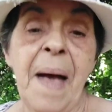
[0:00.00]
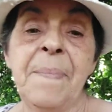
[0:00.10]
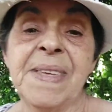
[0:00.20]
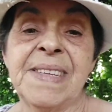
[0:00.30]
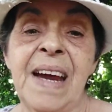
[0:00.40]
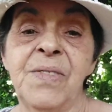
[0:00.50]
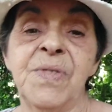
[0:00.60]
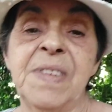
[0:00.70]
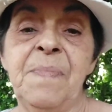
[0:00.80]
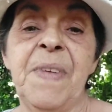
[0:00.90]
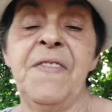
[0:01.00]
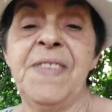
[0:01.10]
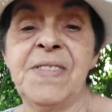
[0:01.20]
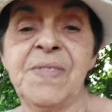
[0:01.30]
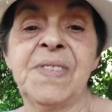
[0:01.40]
apesar dos
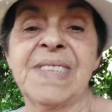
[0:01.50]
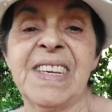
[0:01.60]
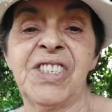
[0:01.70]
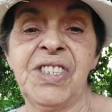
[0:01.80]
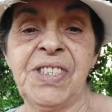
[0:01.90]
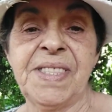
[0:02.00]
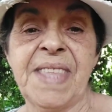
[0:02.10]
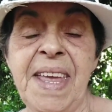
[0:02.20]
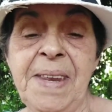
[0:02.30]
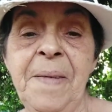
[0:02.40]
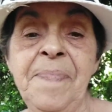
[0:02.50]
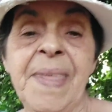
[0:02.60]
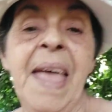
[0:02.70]
imprevistos que a gente tem, né?